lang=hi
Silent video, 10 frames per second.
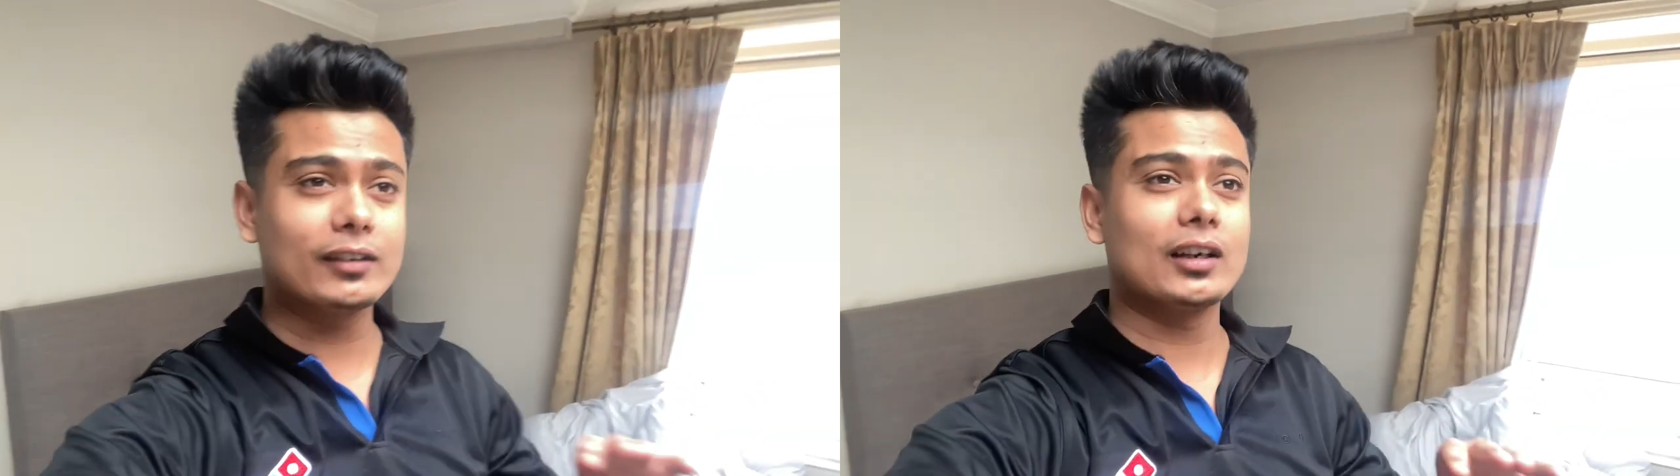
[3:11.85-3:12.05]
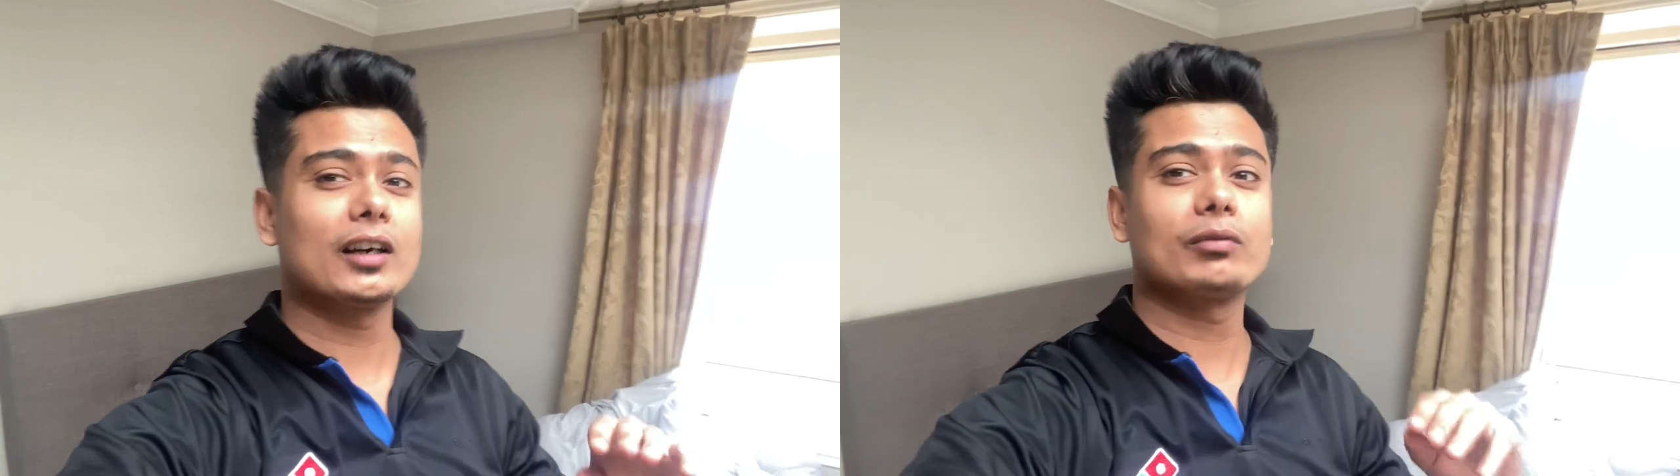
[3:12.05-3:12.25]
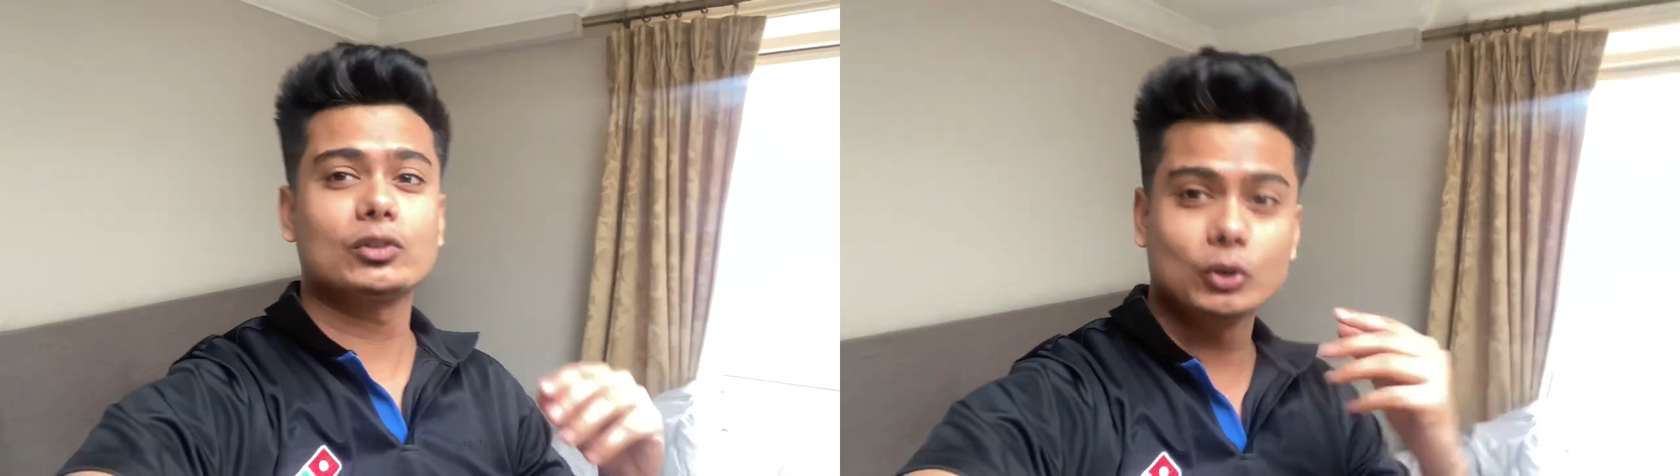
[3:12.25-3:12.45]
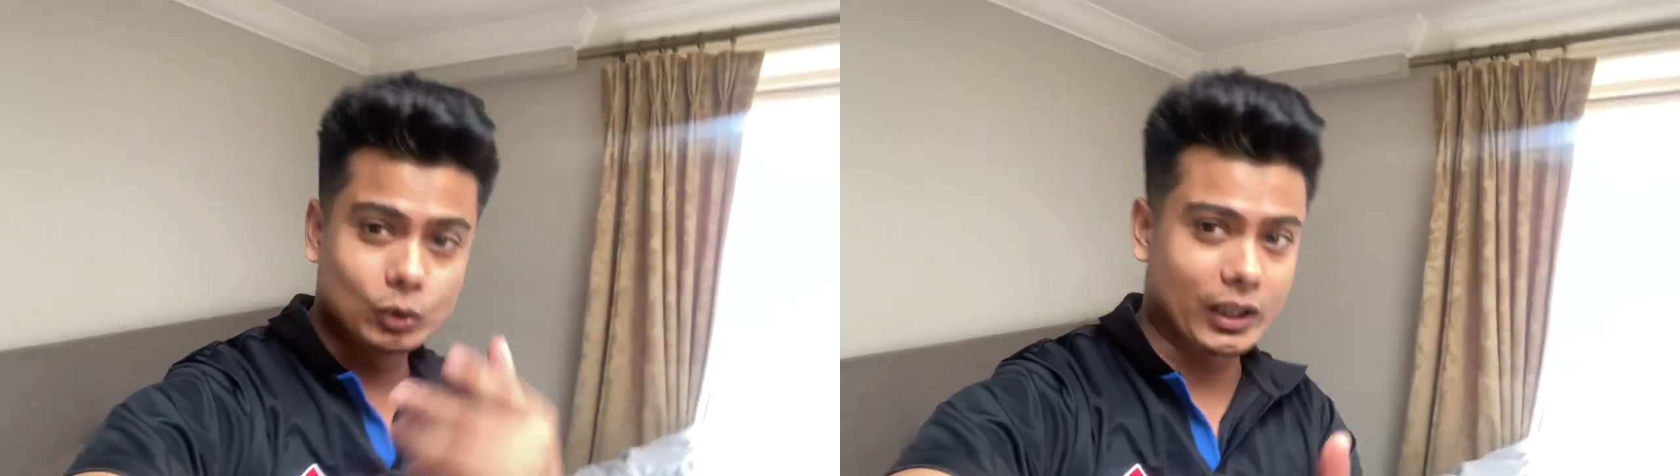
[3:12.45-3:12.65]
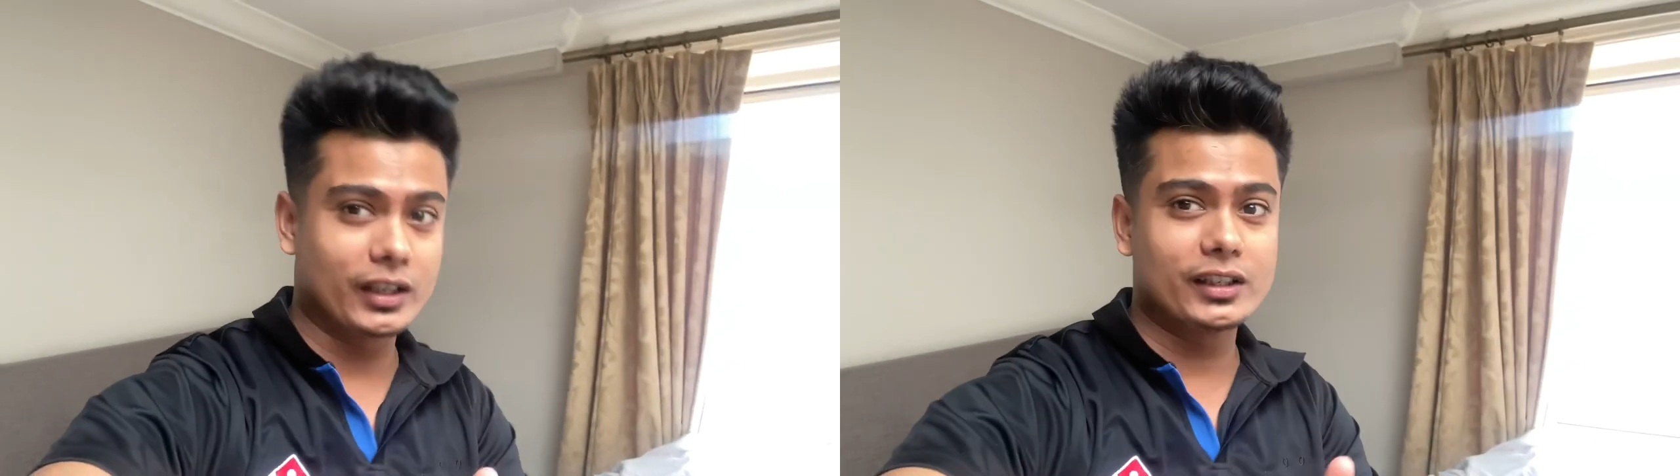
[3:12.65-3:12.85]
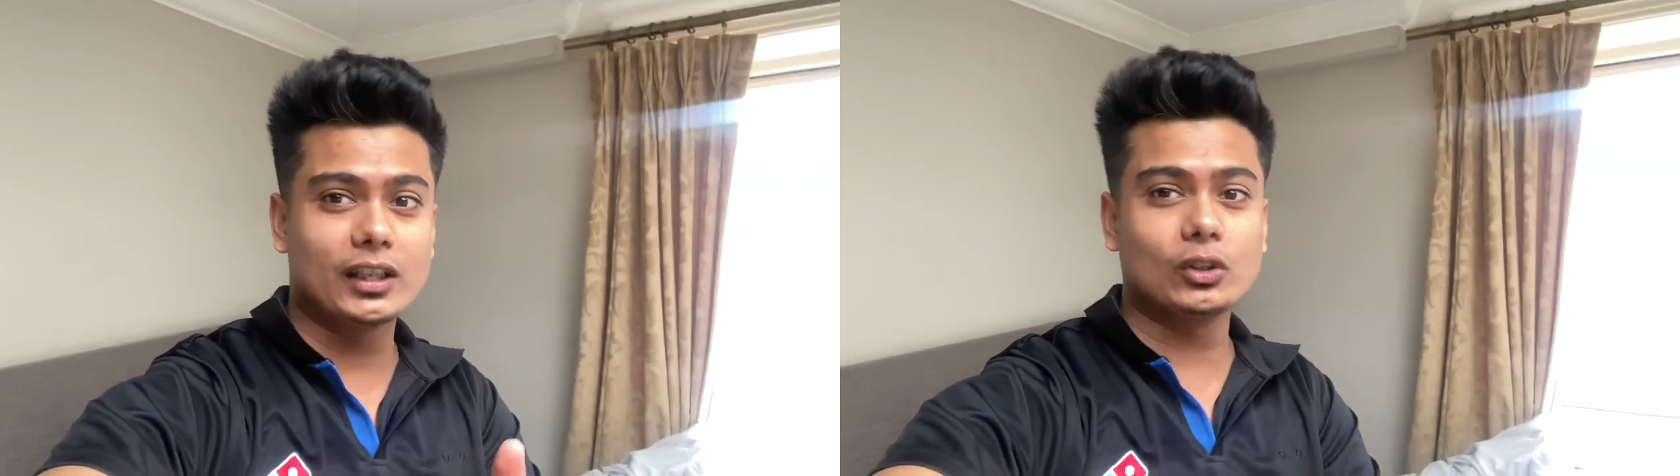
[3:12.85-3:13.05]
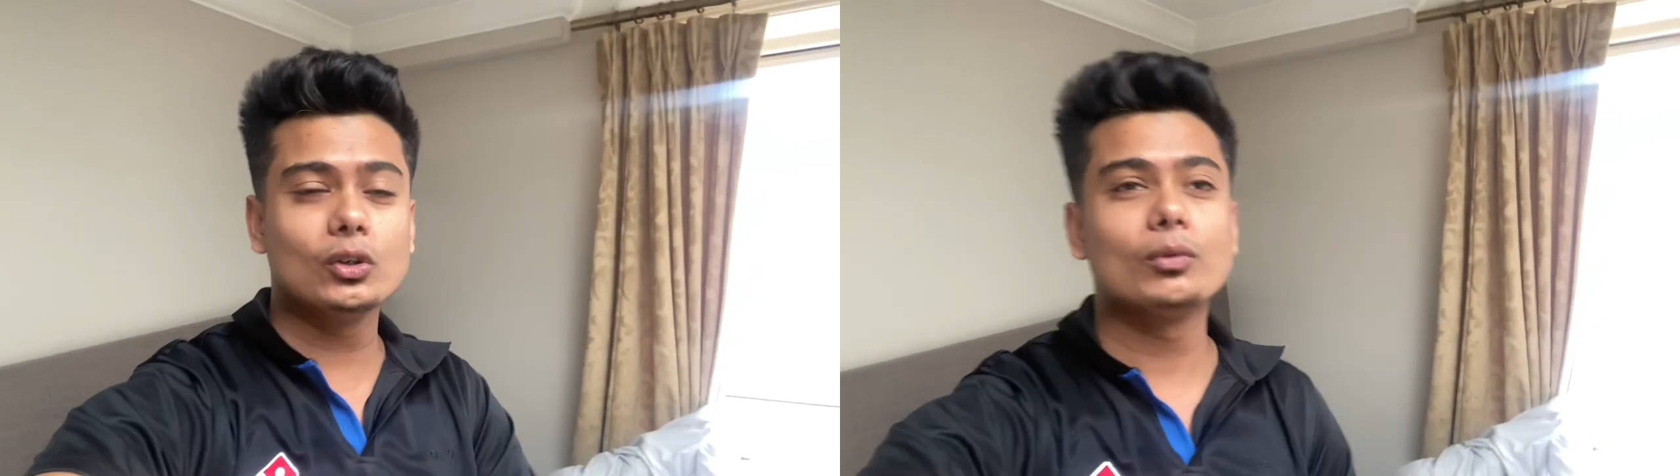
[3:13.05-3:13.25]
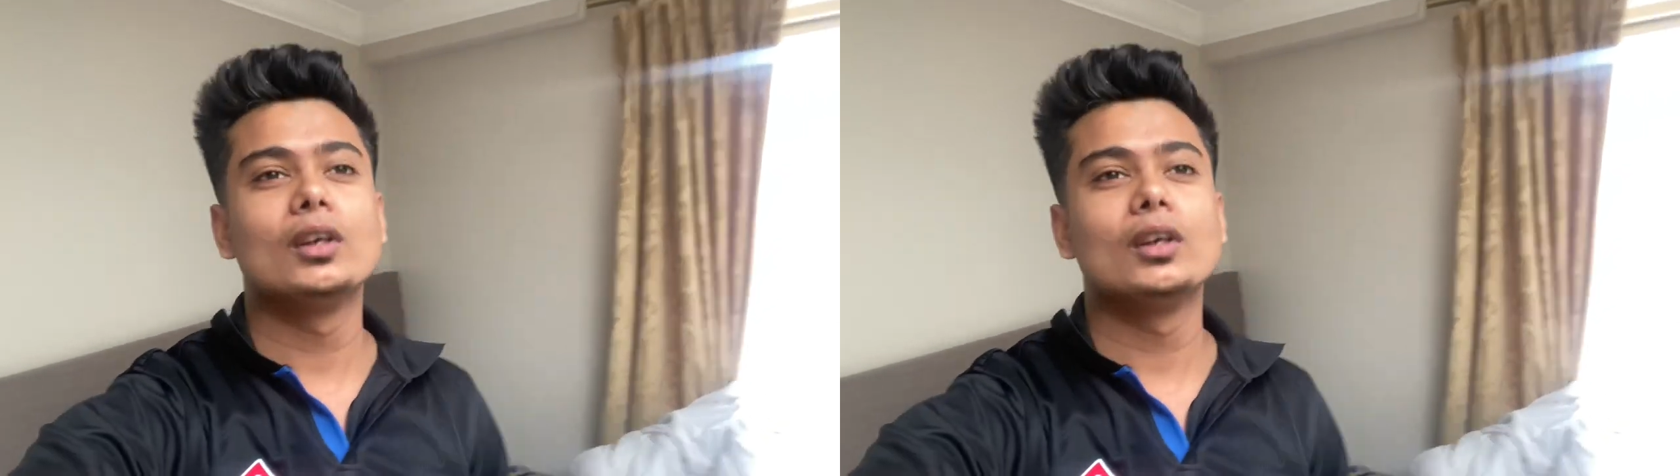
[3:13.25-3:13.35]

अगर शूट करने दिया तो